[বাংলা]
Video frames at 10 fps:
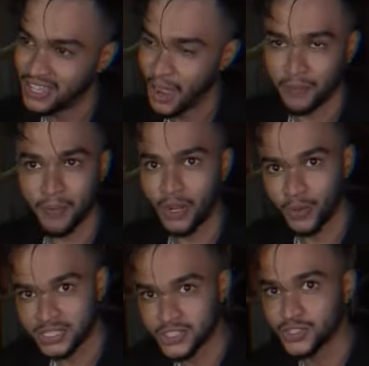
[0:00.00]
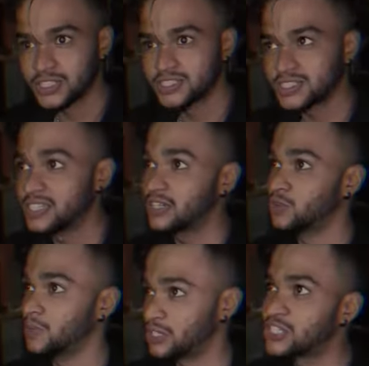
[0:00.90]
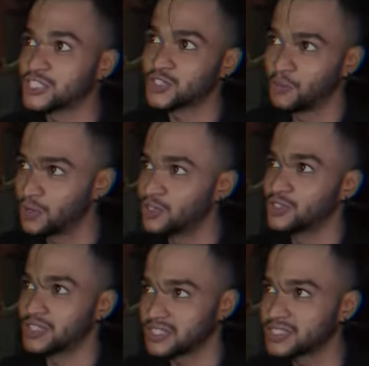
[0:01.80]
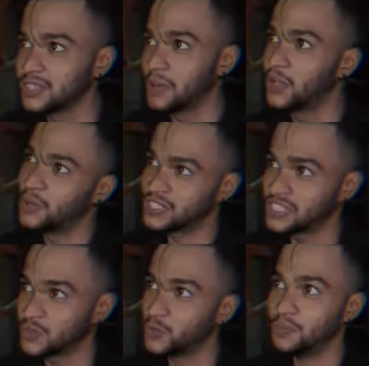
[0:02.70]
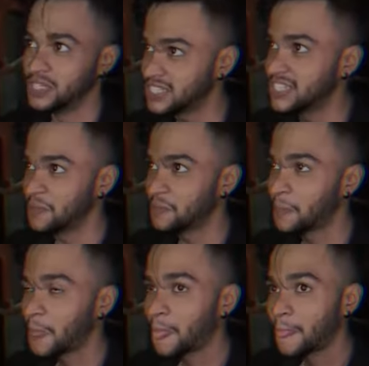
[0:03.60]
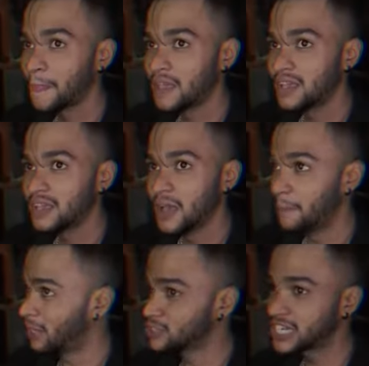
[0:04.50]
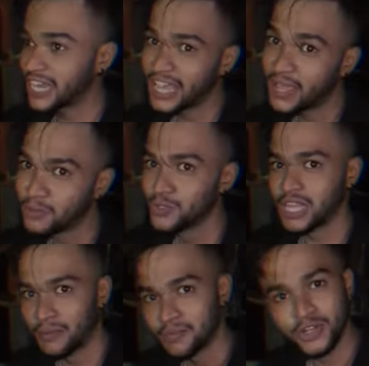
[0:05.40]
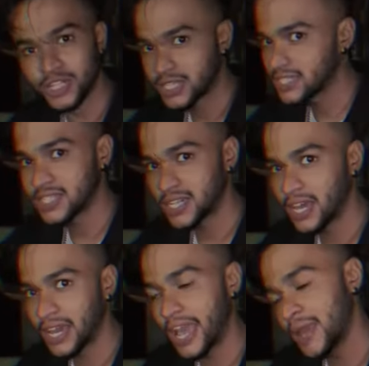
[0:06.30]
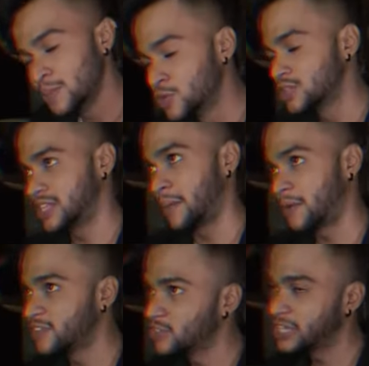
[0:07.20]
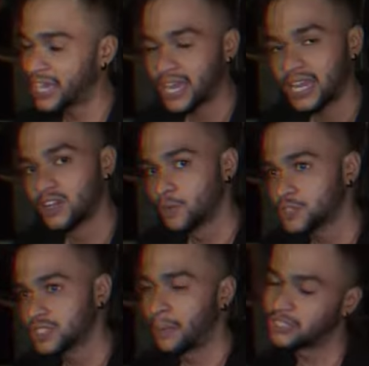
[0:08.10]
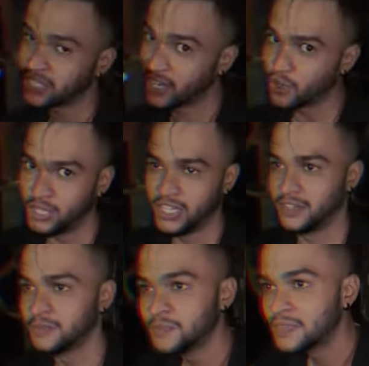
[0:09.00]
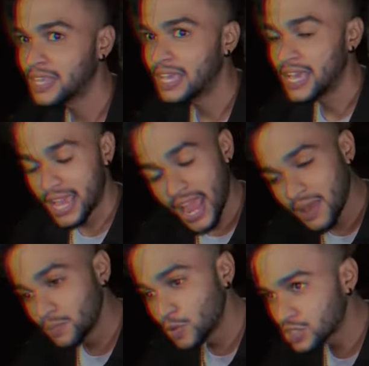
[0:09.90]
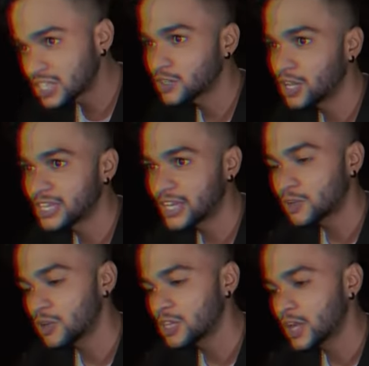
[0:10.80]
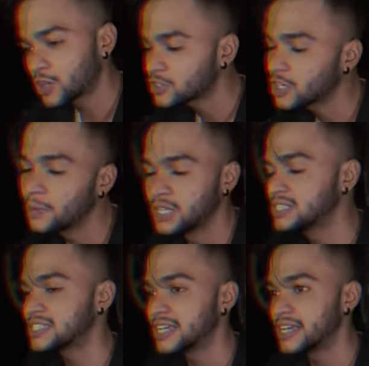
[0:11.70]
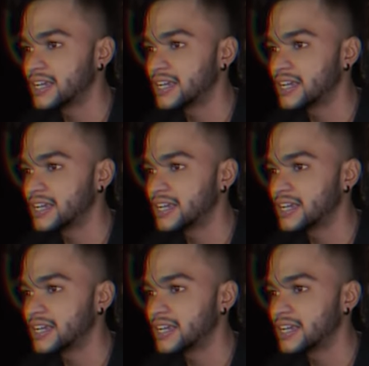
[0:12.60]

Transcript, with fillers: আপনার ভালোবাসা চলতেছে কোনো মানুষের সাথে সম্পর্ক চলতেছে ভালোবাসেন খুব বেশি মানুষটাকে এই মুহূর্তে আমার ভিডিও দেখতেছেন না এই মুহূর্তে আমার ভিডিও দেখাকালীন অবস্থায় মানুষটাকে কল দেন এই মুহূর্তে কল দেন কল দিয়ে হঠাৎ করে বলেন যে